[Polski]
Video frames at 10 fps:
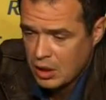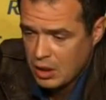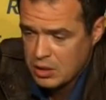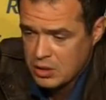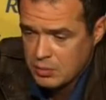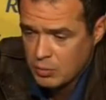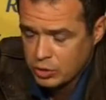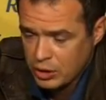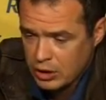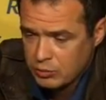e,
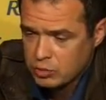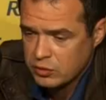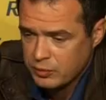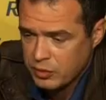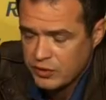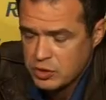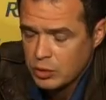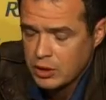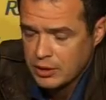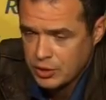modelem, który wprowadził
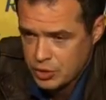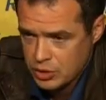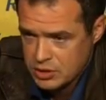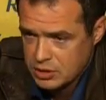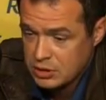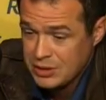Lech Kaczyński.